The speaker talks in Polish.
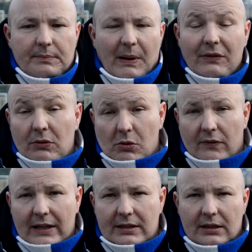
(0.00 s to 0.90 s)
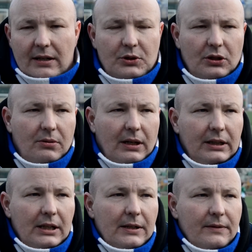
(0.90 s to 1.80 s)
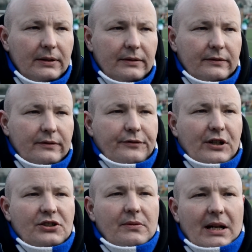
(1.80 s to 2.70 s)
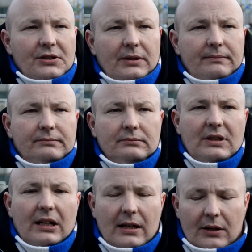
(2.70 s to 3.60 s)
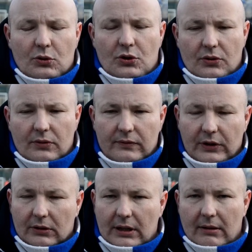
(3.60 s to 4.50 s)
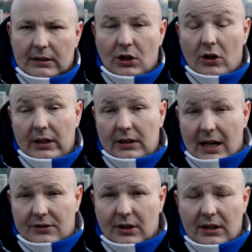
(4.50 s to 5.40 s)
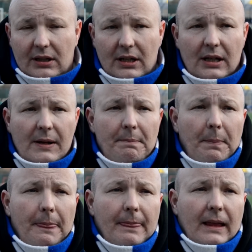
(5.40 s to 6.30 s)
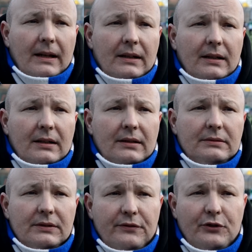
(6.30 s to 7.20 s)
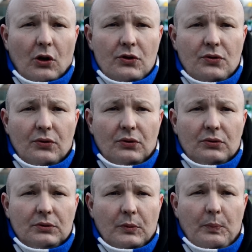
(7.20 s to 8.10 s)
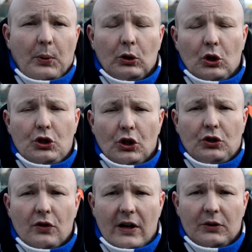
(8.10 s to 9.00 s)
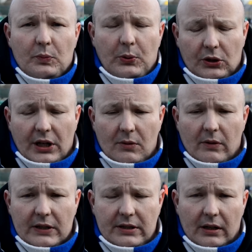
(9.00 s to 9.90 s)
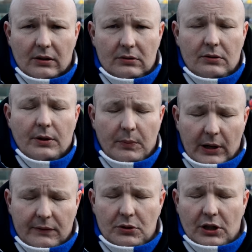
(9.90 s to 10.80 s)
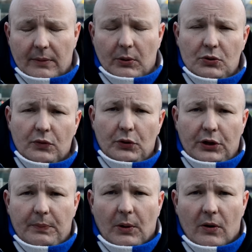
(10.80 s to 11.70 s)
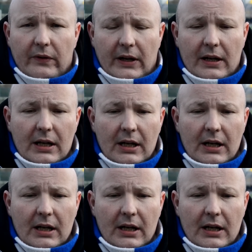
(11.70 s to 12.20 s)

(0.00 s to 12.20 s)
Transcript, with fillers: Paweł Głowacki na przykład. W każdym razie ta gra już wyglądała trochę inaczej. E, w końcu po dośrodkowaniu Piotra Głowackiego, który pojawił się na boisku w drugiej połowie,